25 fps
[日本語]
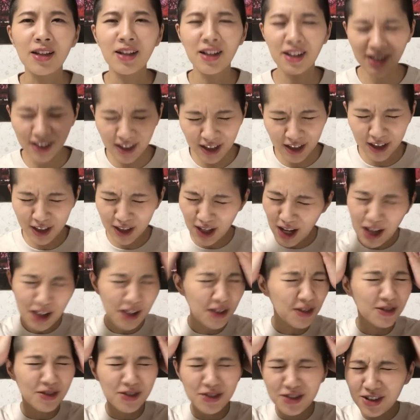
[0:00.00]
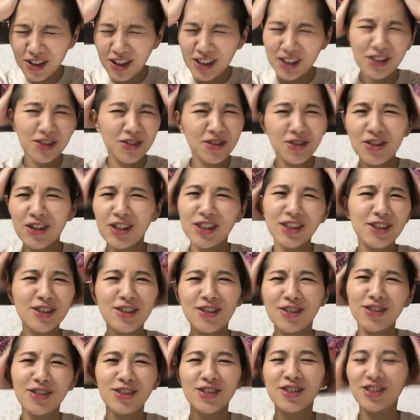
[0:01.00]
なんかね、あのー、あそこがす
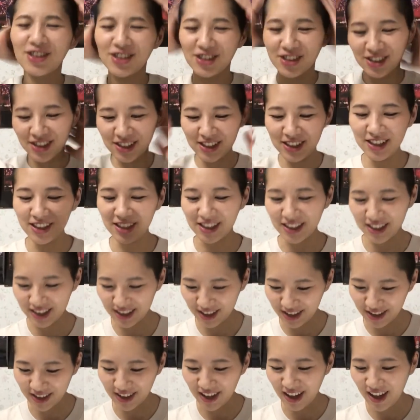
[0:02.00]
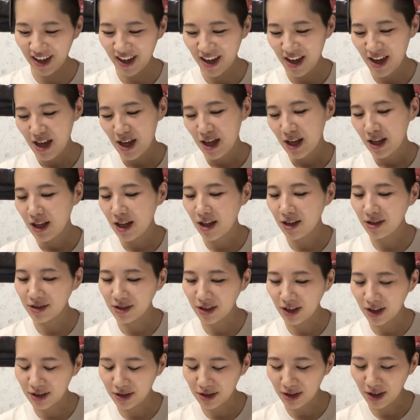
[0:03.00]
ごく美しいんですよね。なの
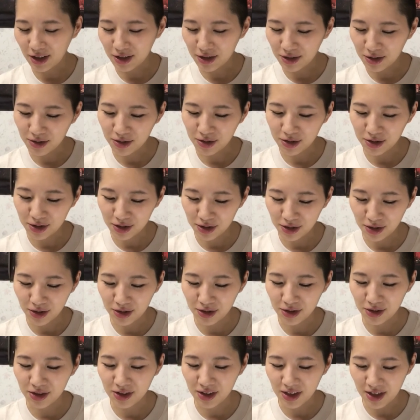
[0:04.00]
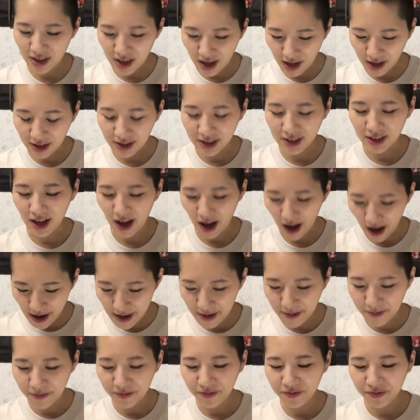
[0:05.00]
で、あ、あそこすごく好きです。はい。